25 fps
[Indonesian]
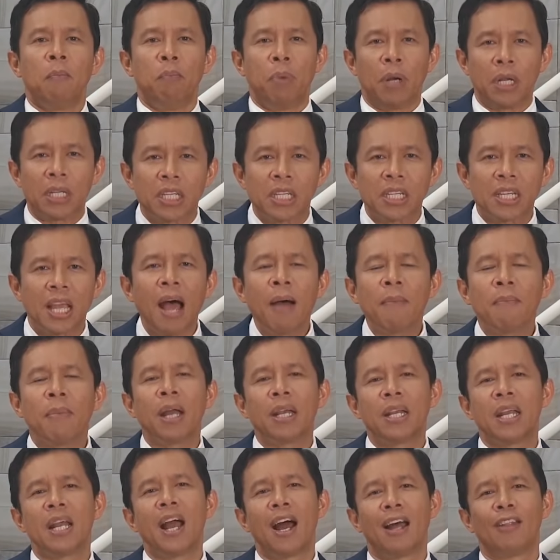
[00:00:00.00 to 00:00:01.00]

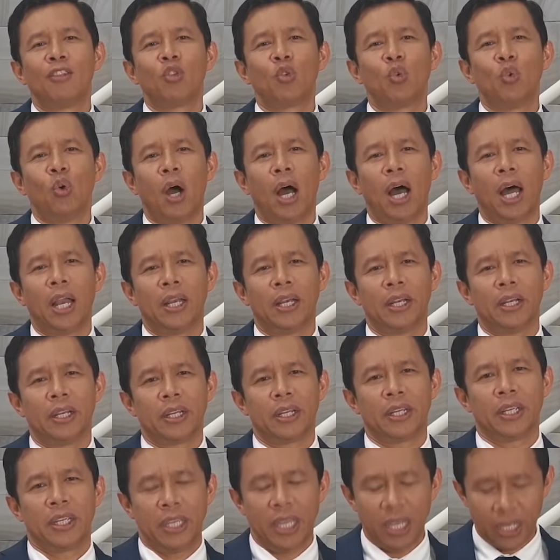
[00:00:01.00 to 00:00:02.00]
bersama dengan Tuhan,
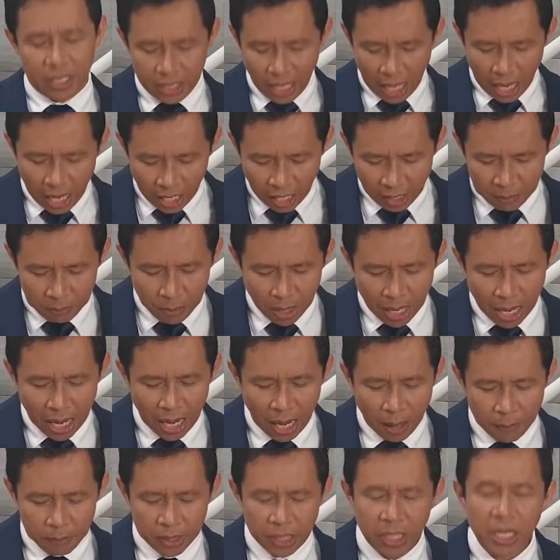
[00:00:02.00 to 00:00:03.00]
kita akan
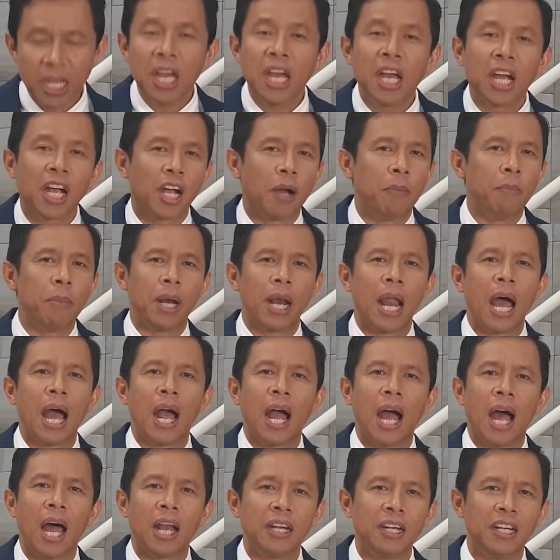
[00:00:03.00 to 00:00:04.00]
mengalami
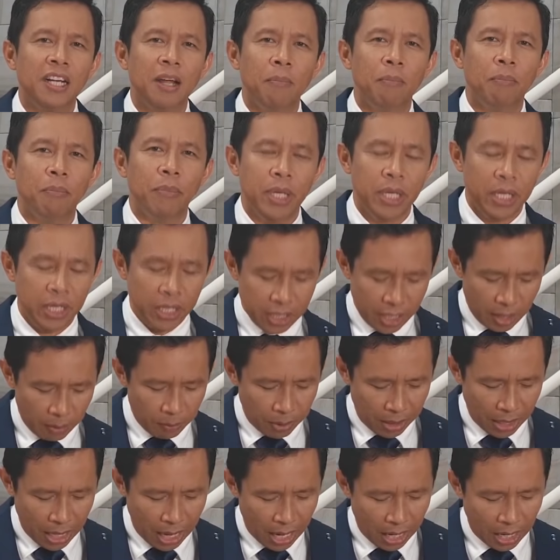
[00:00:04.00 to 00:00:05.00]
kemenangan demi
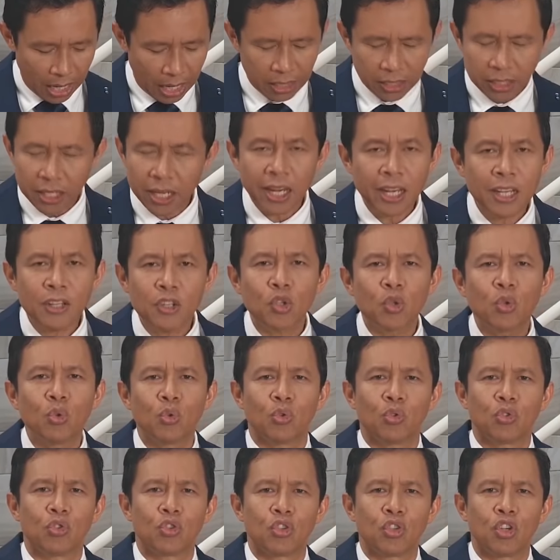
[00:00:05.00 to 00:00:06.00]
kemenangan.
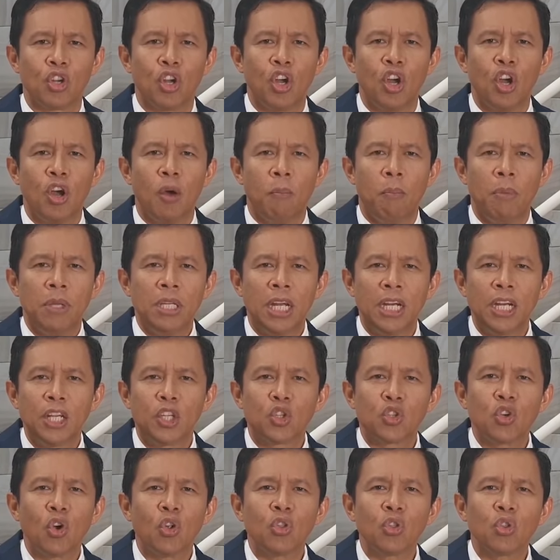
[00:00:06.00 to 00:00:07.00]
Kristus
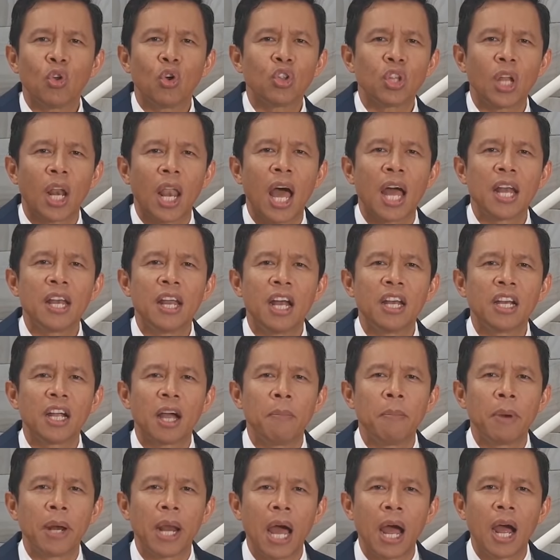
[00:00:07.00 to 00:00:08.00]
menjadi contoh teladan
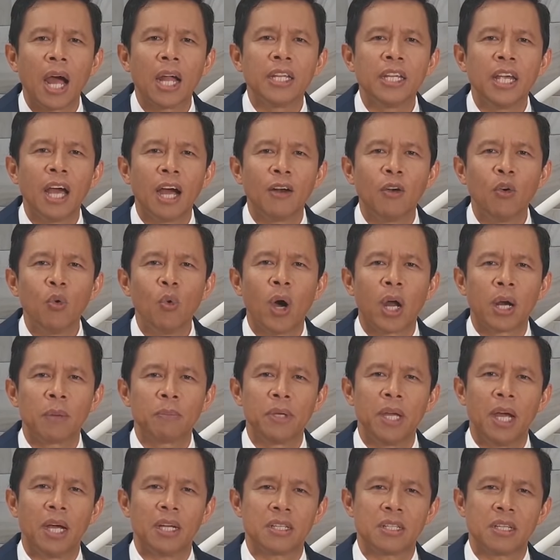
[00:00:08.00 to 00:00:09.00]
kemenangan yang luar
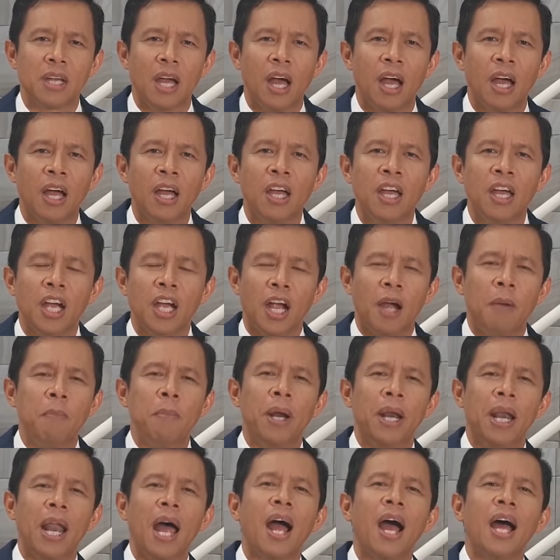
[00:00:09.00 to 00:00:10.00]
biasa.
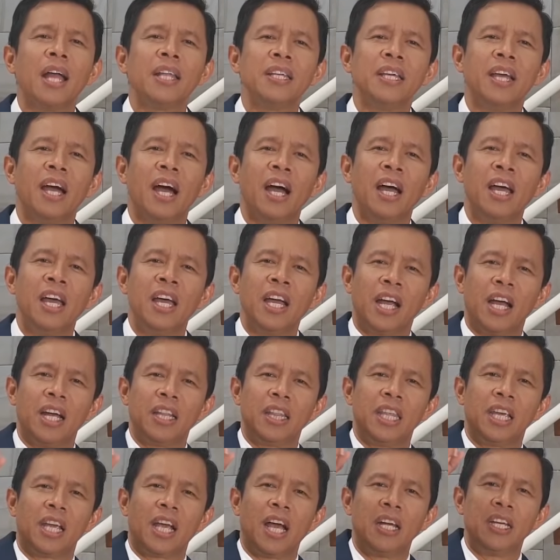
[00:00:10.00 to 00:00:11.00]
Kemenangannya
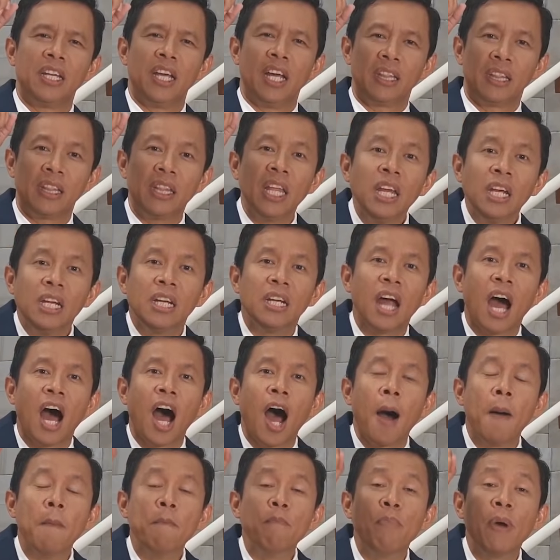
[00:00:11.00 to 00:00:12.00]
ketika dia
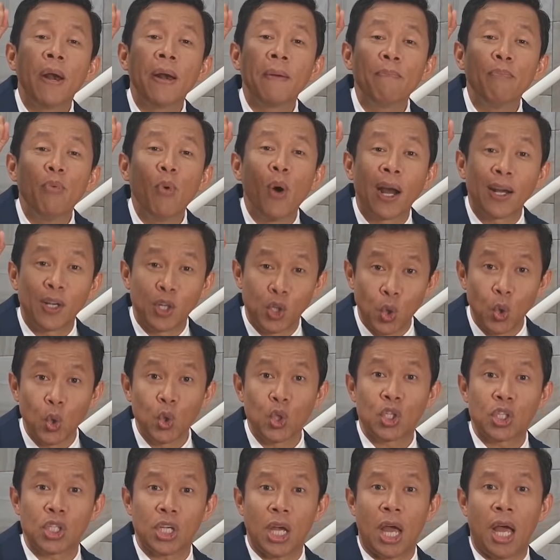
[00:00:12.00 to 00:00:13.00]
tidak berbuat
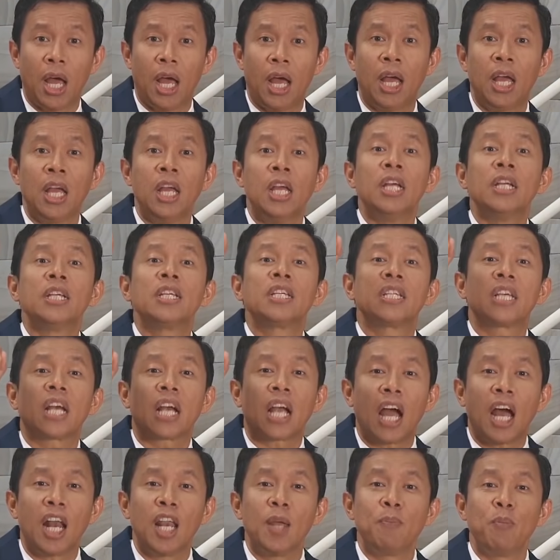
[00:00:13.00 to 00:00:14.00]
dosa
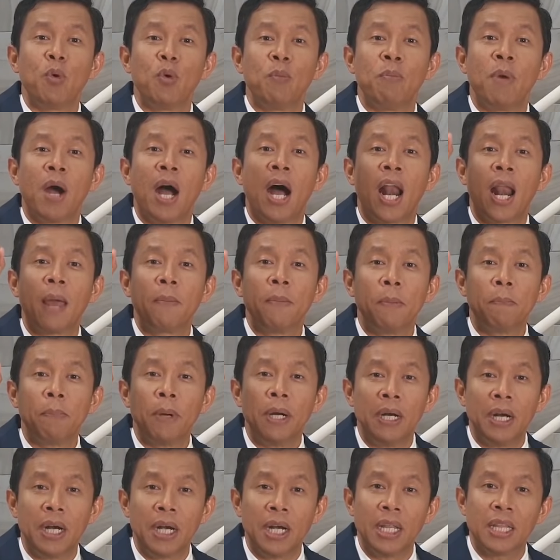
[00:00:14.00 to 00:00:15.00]
sekalipun mengalami
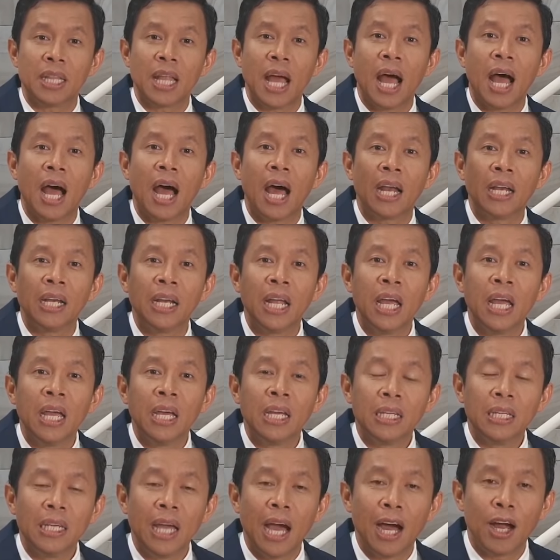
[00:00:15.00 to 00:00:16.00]
penderitaan
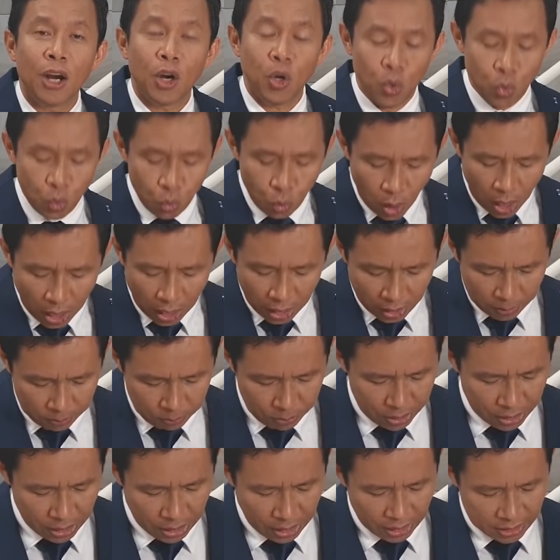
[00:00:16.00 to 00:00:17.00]
yang luar
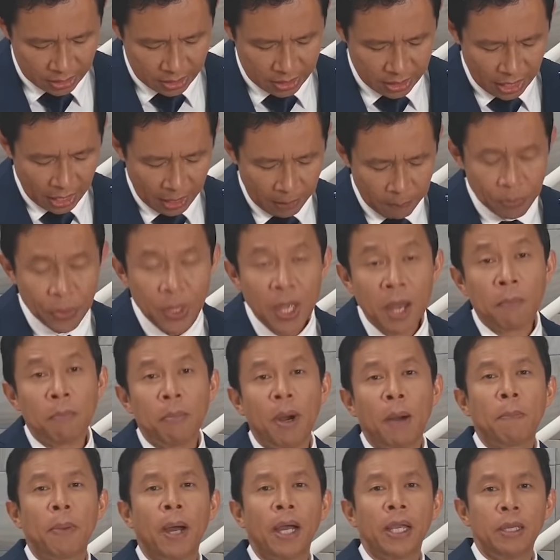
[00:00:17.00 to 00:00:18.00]
biasa.
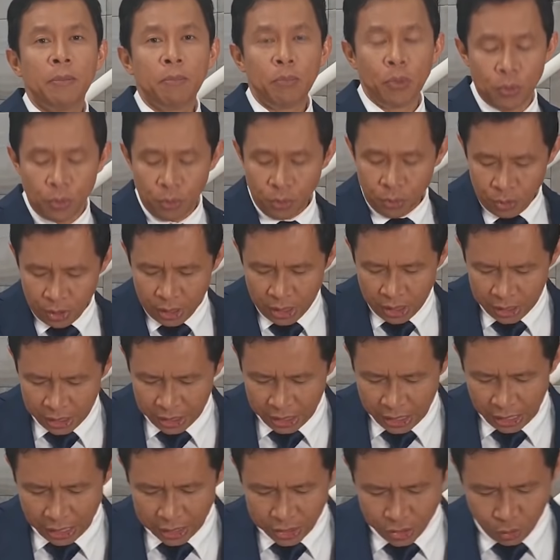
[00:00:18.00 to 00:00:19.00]
Bapak Ibu yang
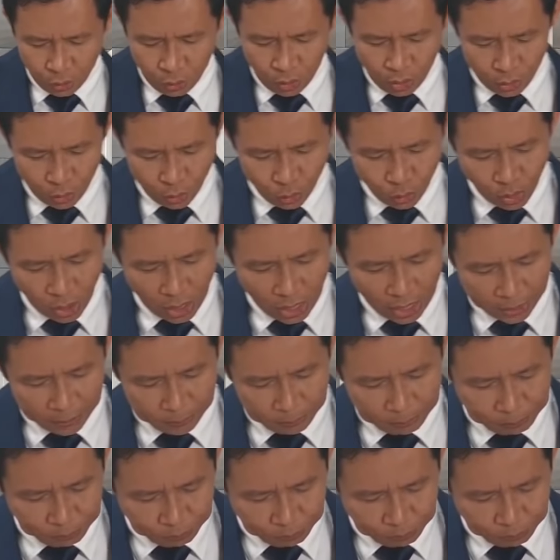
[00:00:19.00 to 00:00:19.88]
dikasih oleh Tuhan,